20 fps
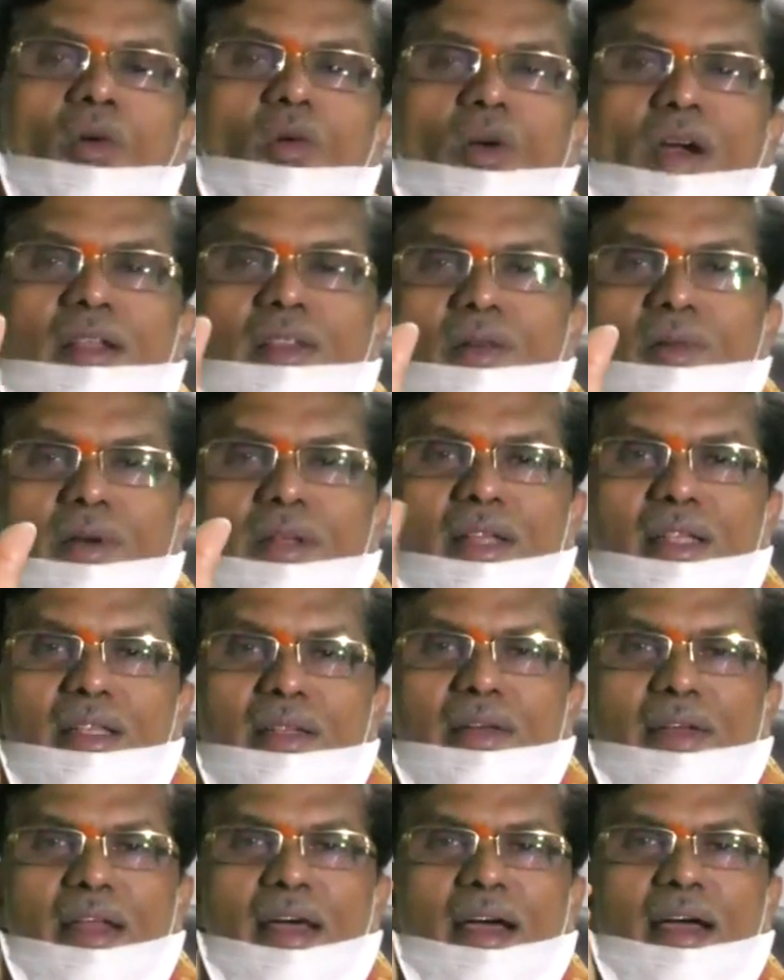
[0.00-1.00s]
కొడటం అనేది
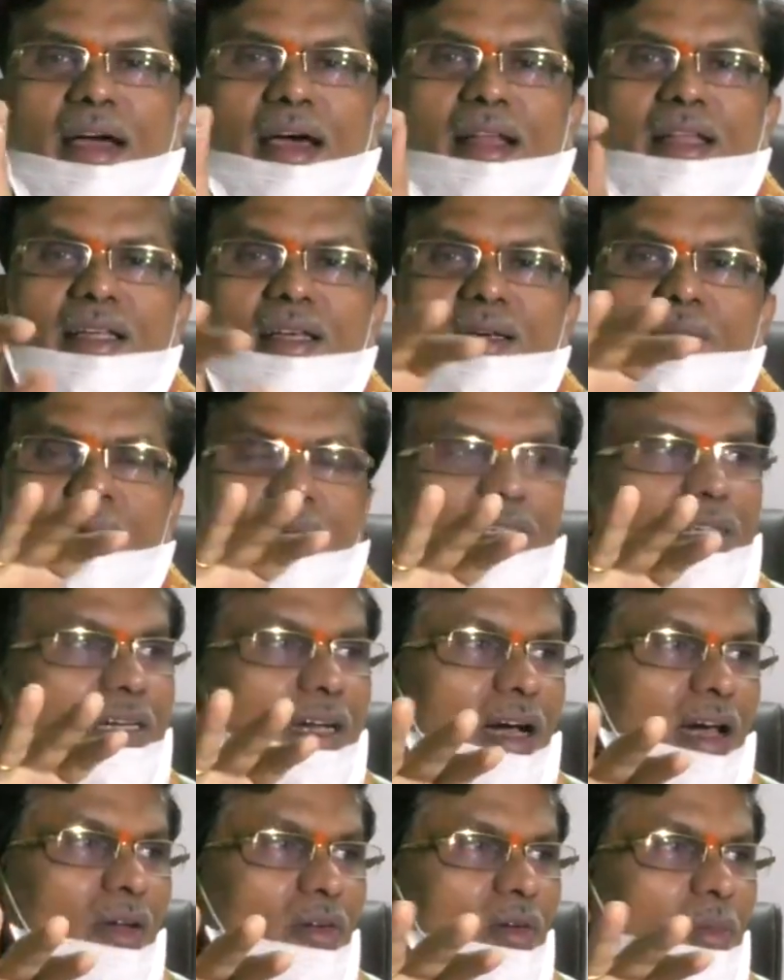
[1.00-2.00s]
విన్నాం కానీ ఈ
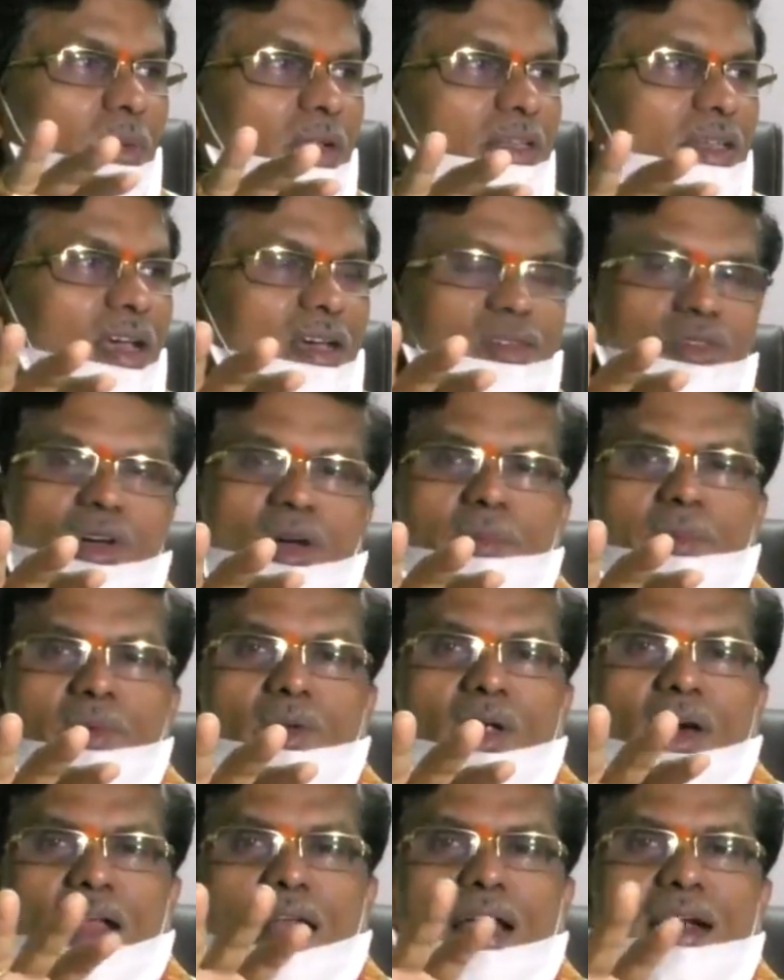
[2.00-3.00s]
మధ్యకాలంలో
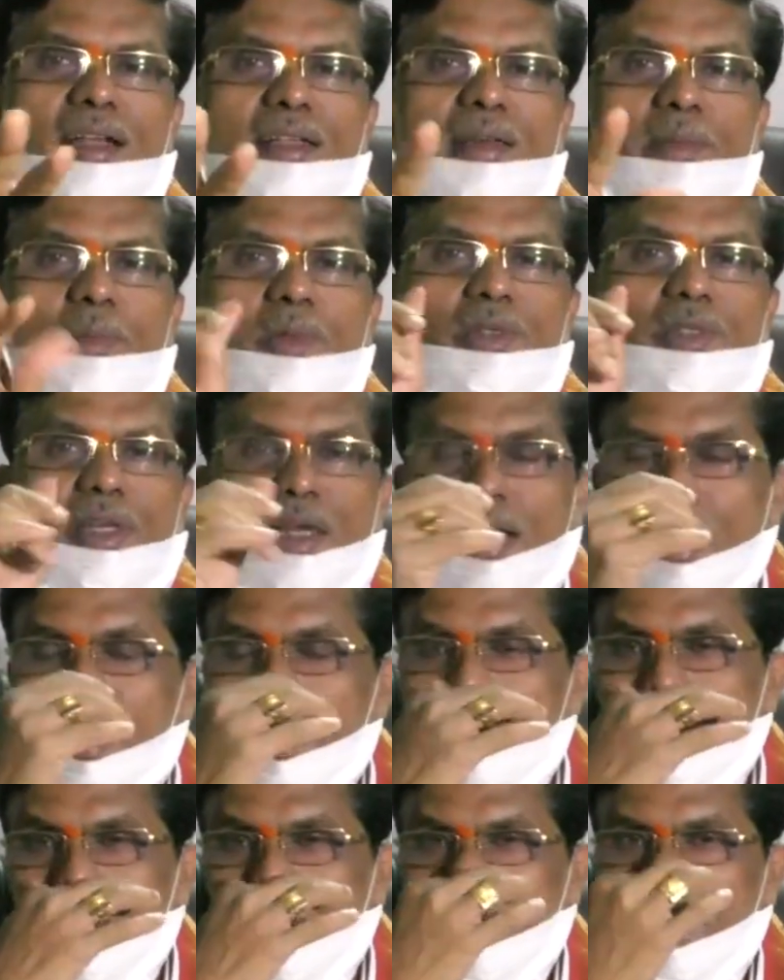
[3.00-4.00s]
ప్రజాస్వామ్యంలో అలాంటిది ఎప్పుడు
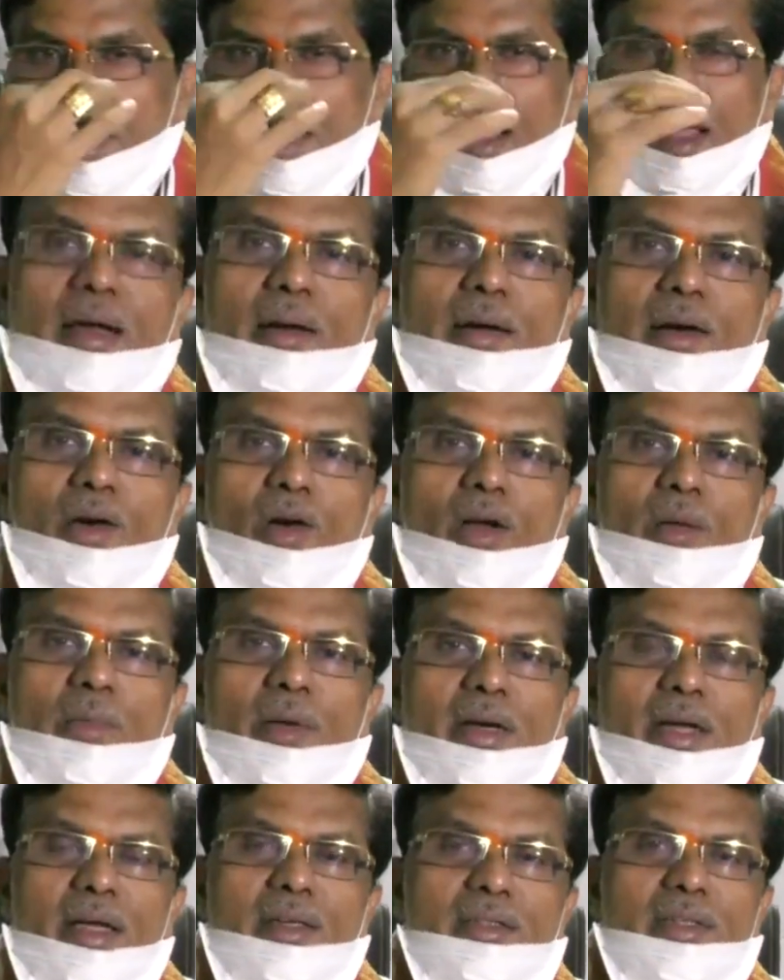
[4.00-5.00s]
జరగలే
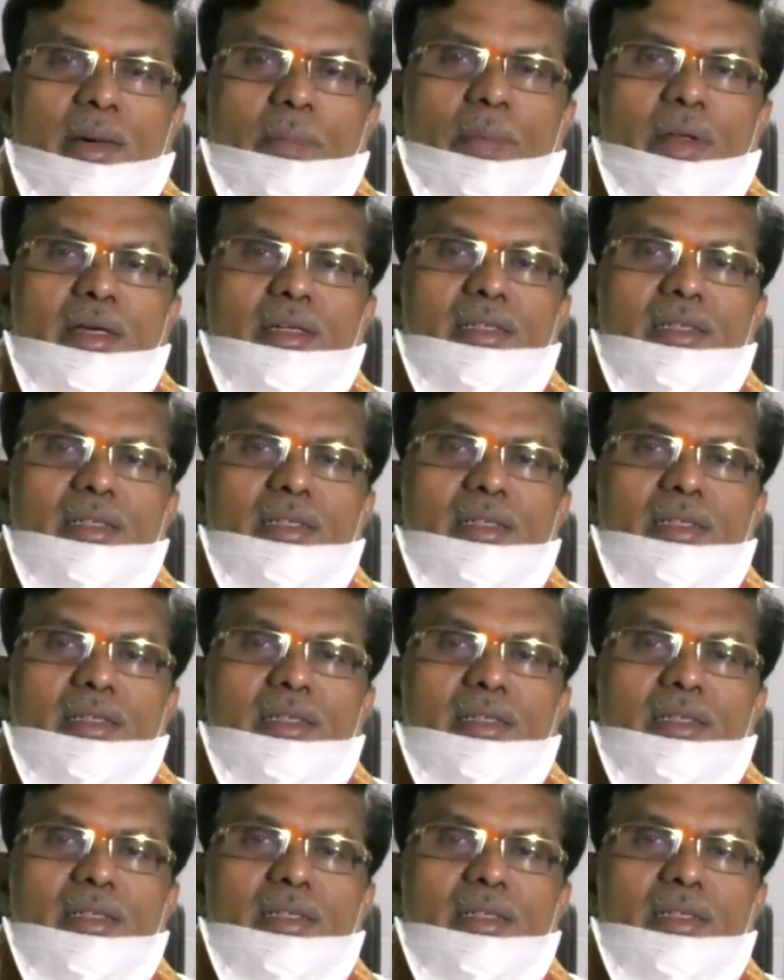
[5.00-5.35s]
గవర్నమెంట్ ఏం సప్లై